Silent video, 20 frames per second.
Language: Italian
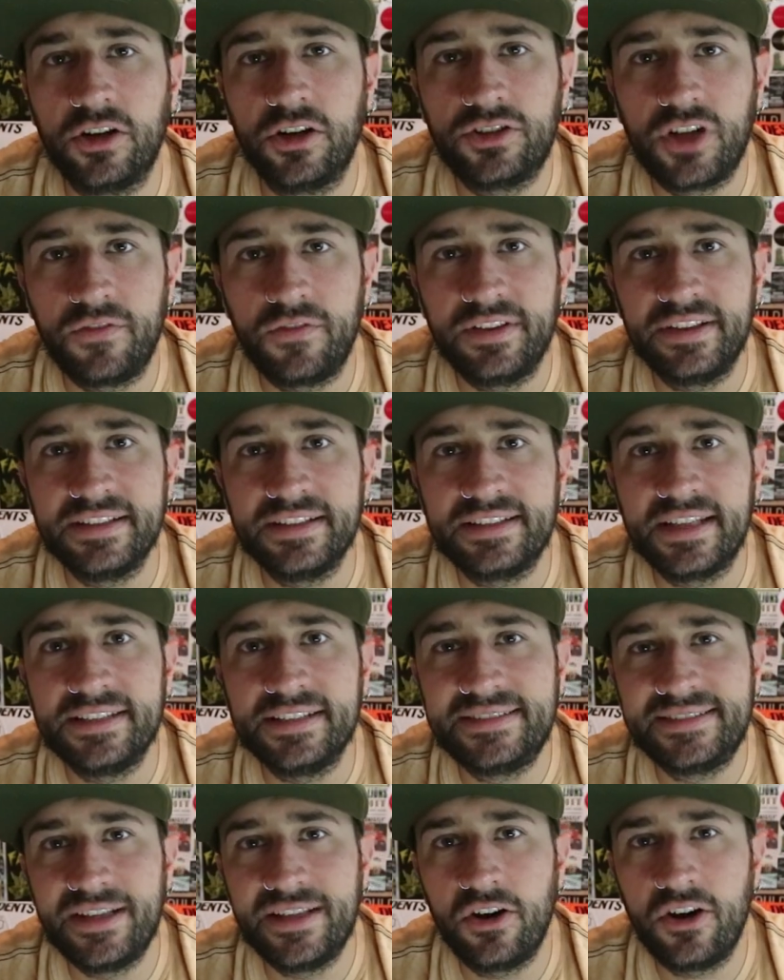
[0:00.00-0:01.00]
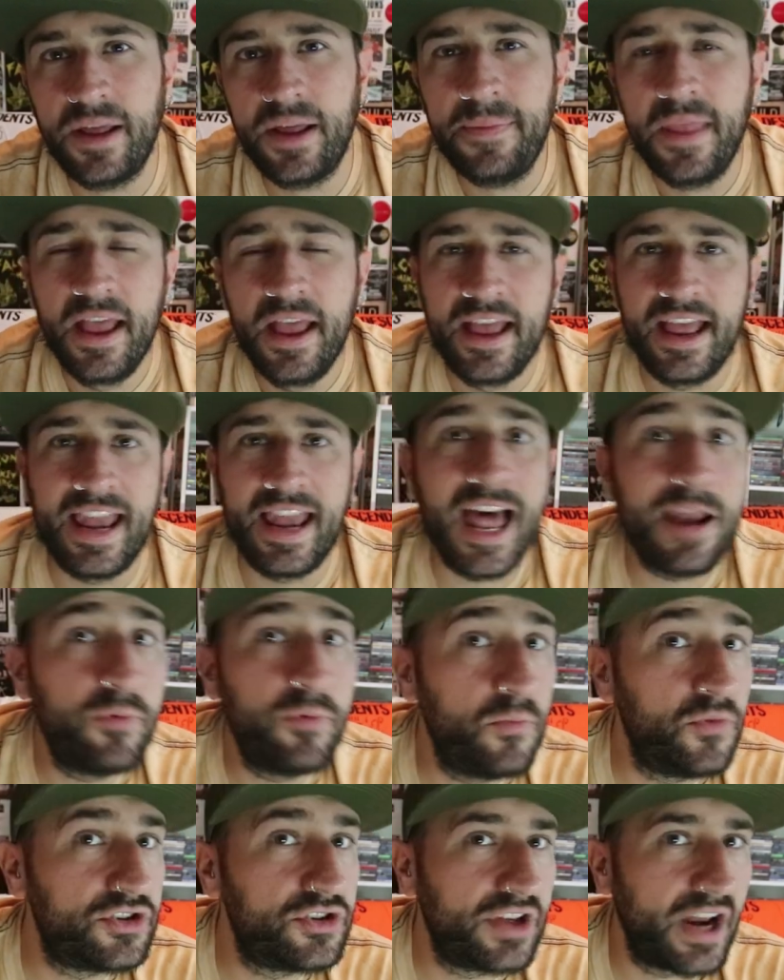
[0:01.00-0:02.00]
te lo trovi in descrizione
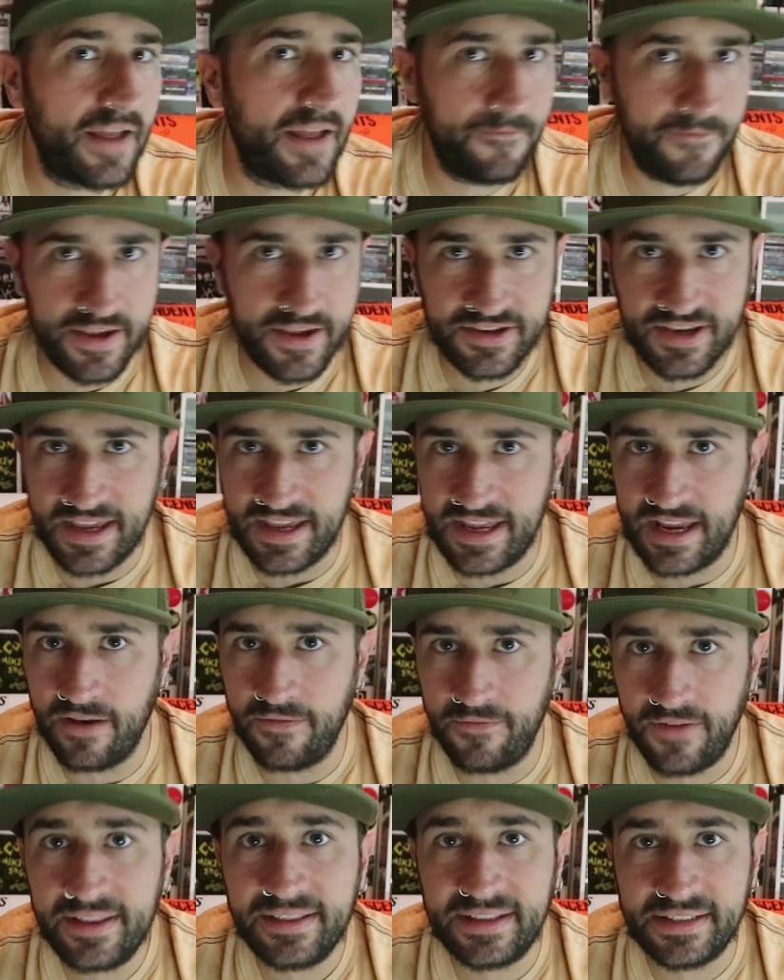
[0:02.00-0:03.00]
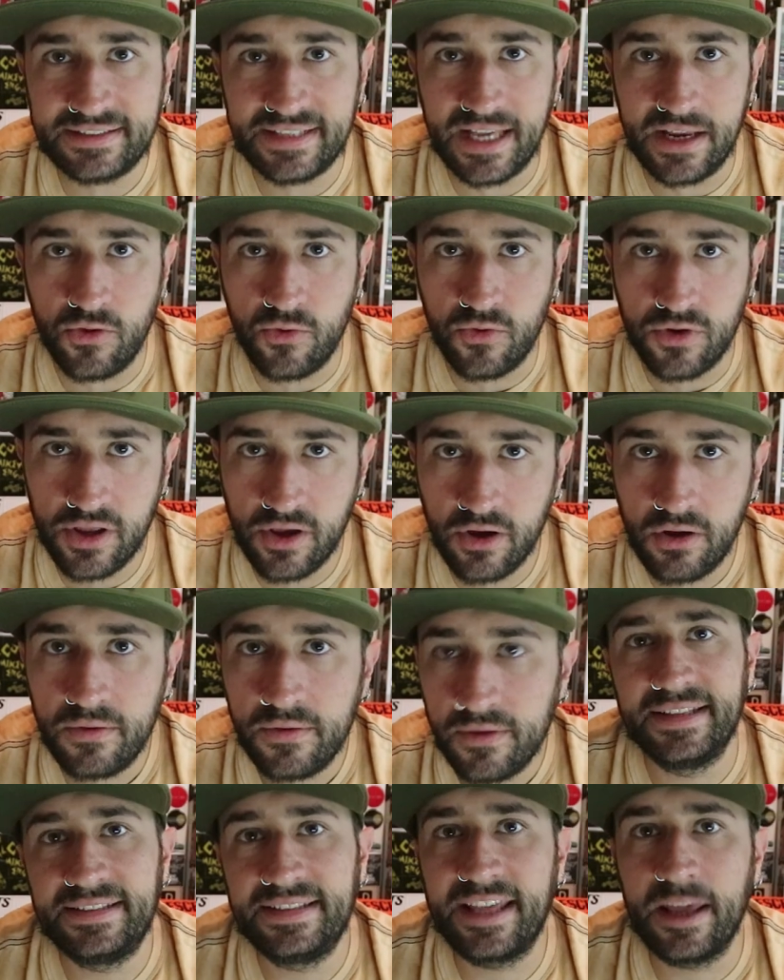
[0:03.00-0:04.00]
l'album uscirà invece il 26
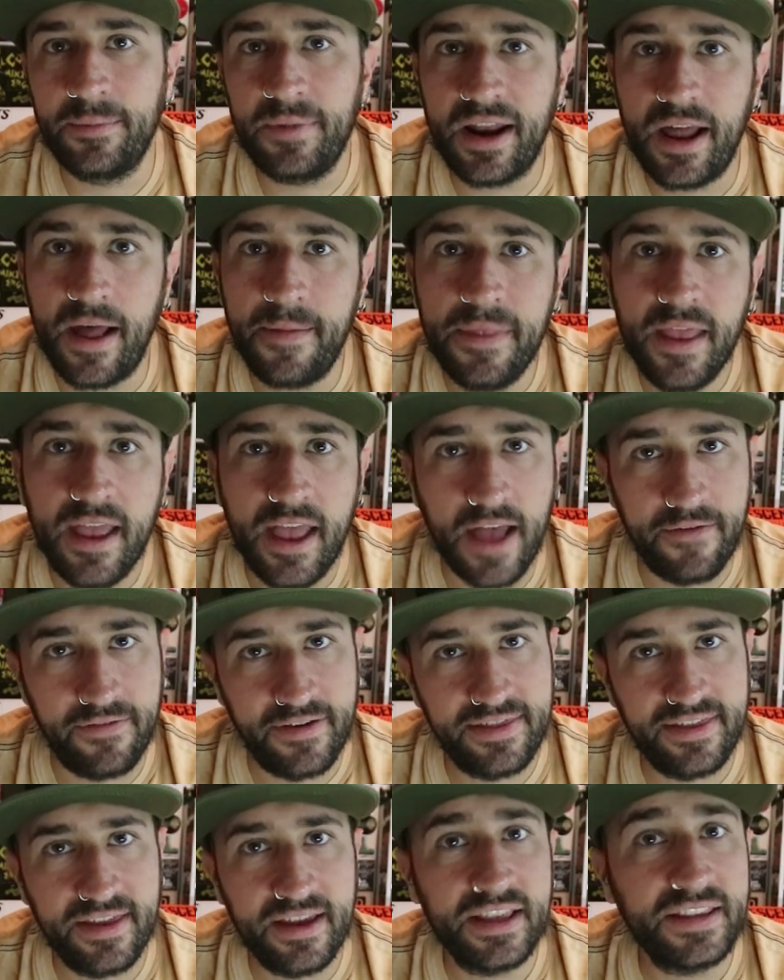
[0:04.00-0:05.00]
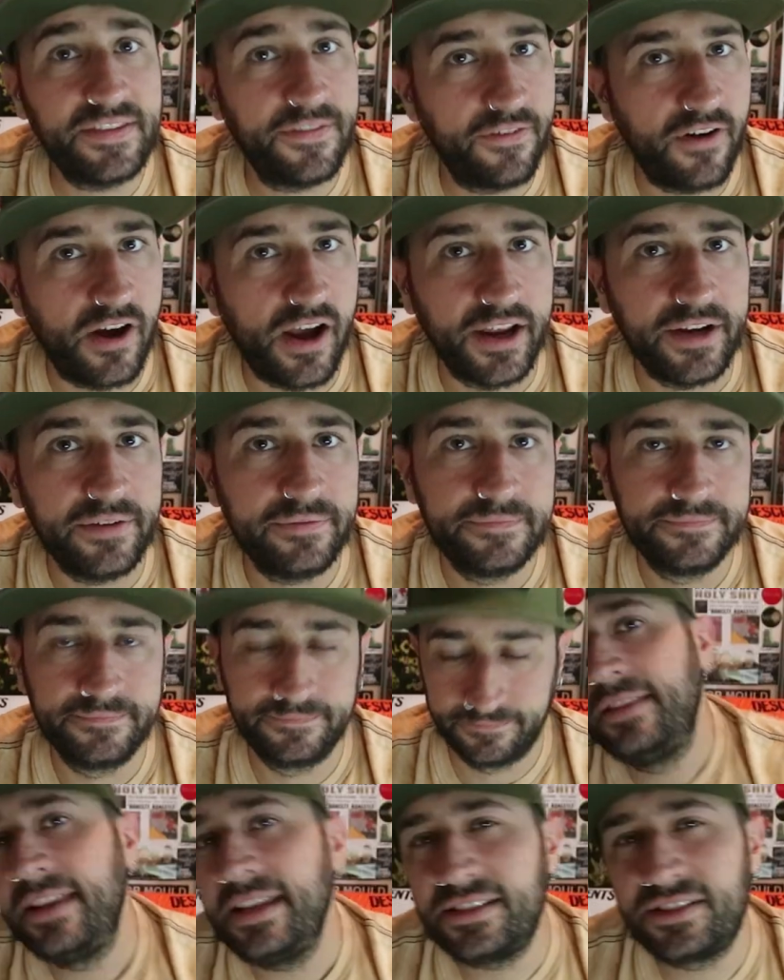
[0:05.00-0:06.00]
luglio e si chiamerà Everything is Fine
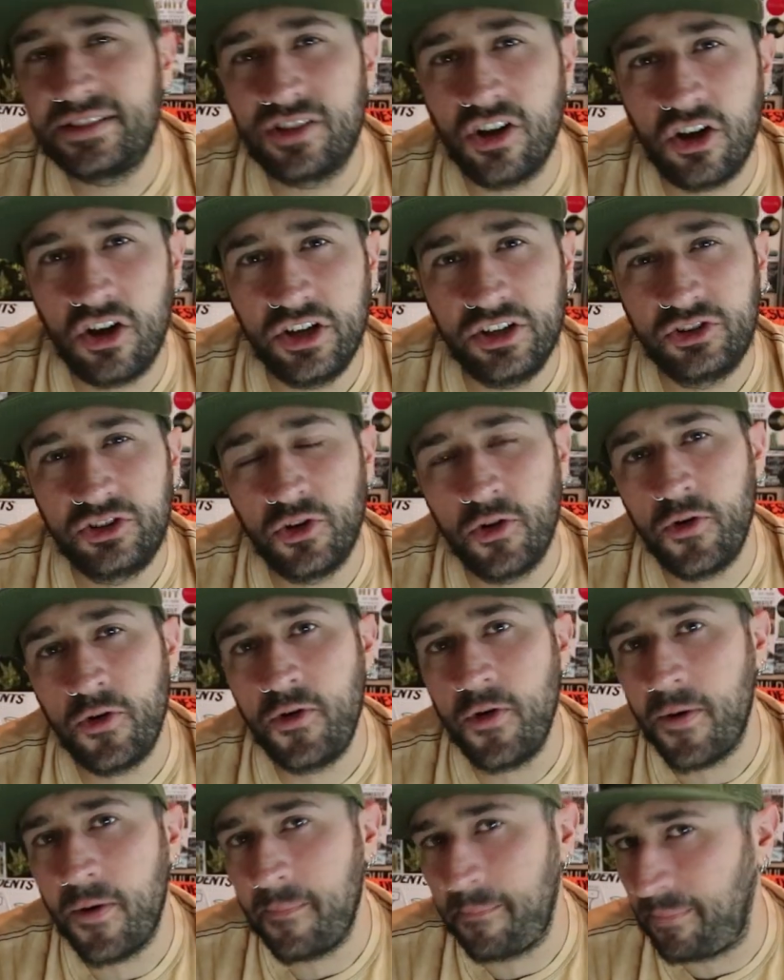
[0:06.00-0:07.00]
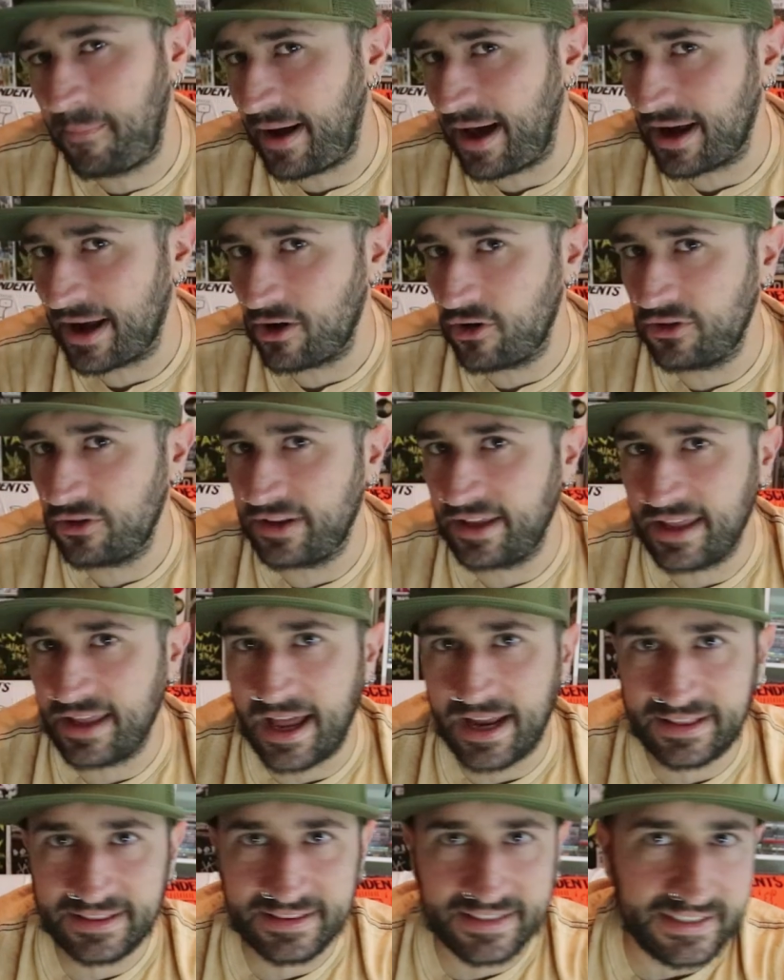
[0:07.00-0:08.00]
di solito non parlo di
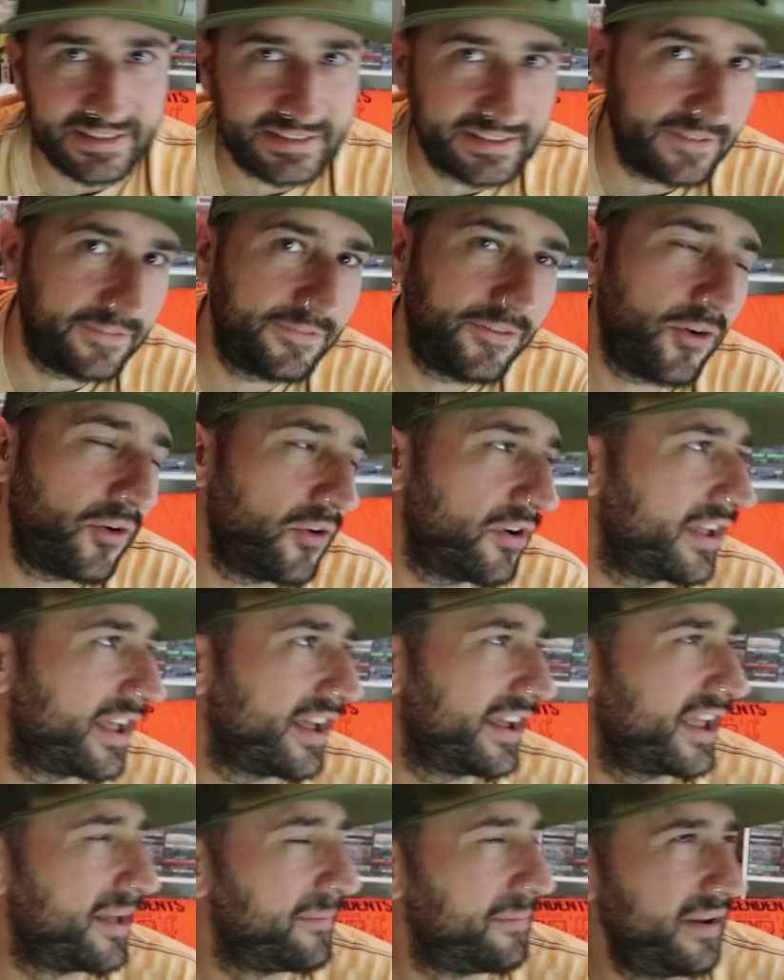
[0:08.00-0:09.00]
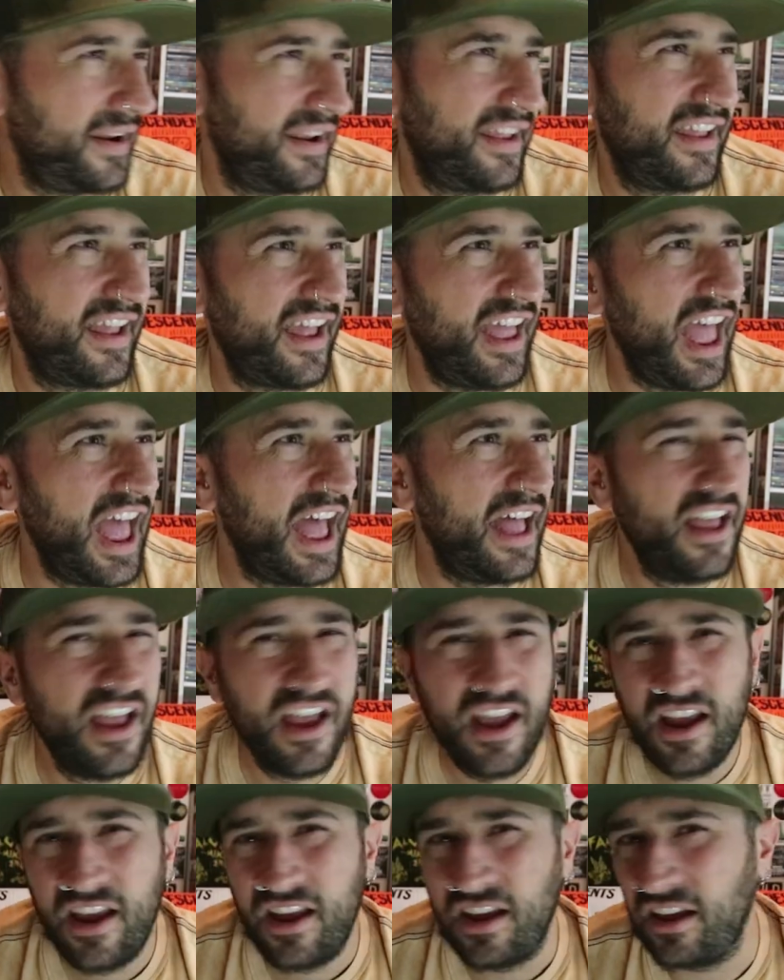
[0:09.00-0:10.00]
artisti folk anche perché
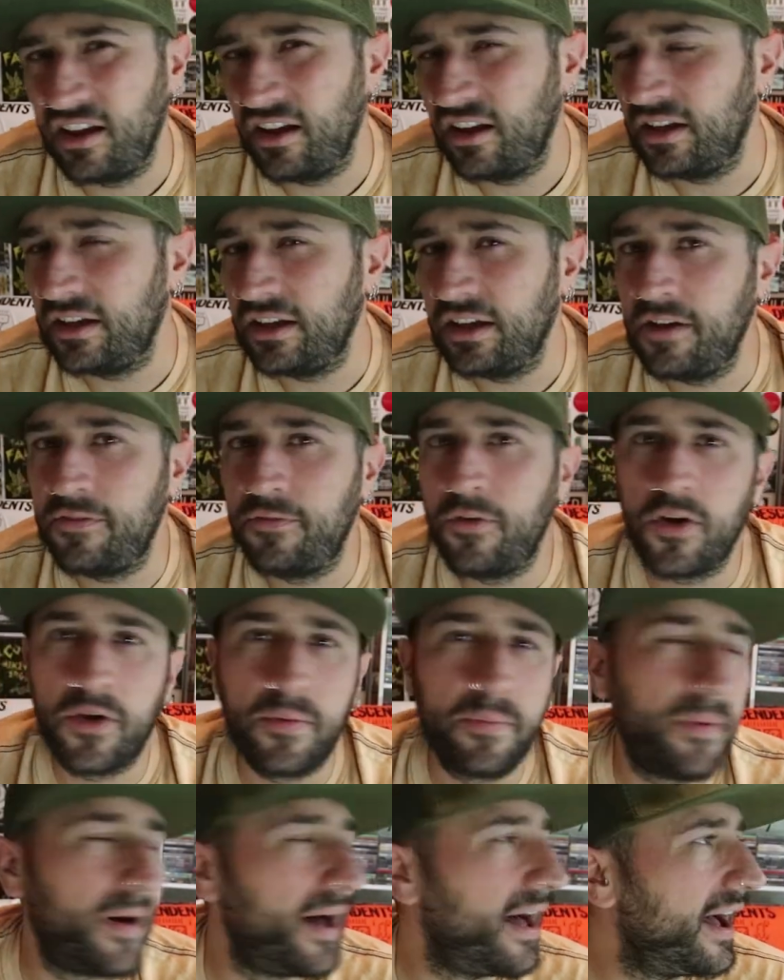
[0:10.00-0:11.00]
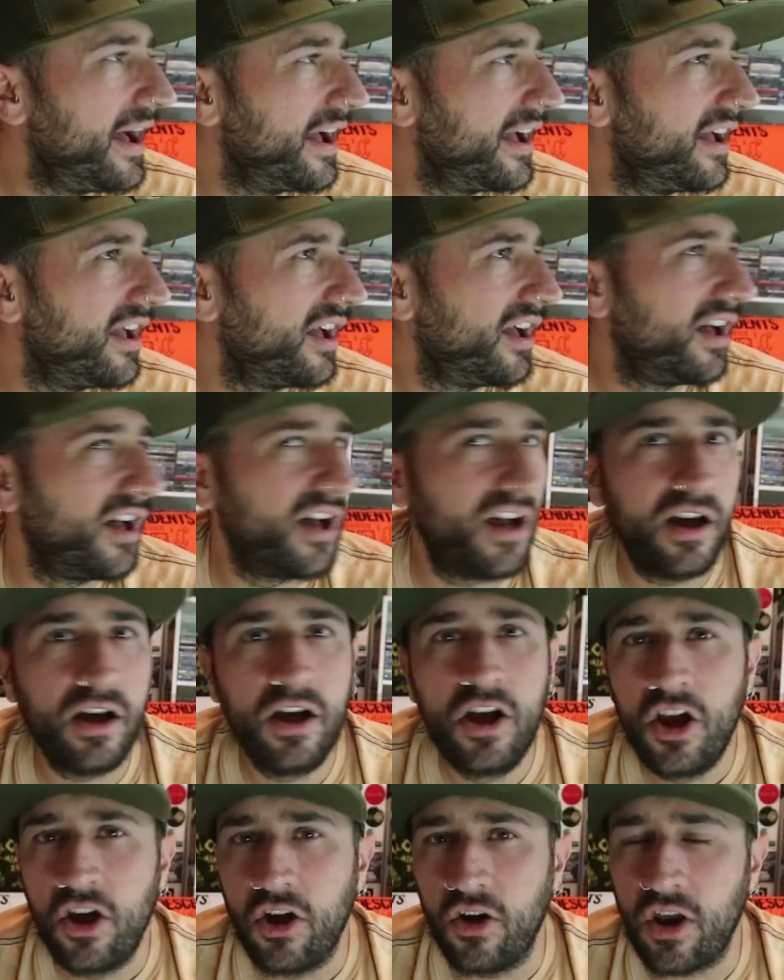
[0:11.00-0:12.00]
eh, il folk punk eh,
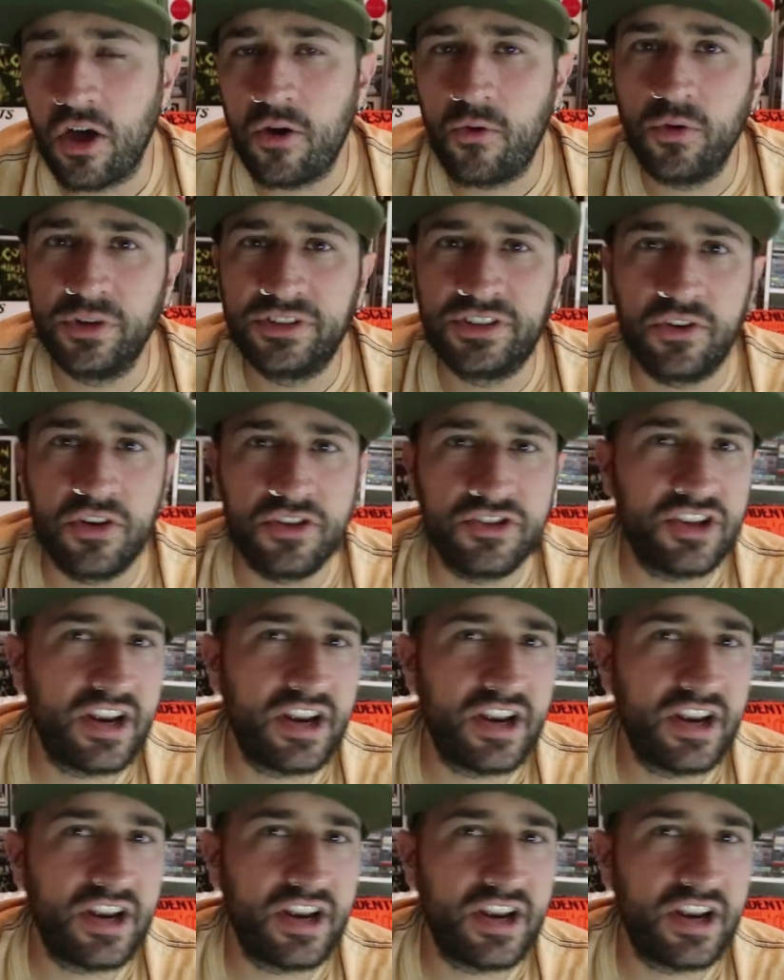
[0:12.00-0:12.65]
o l'acustico in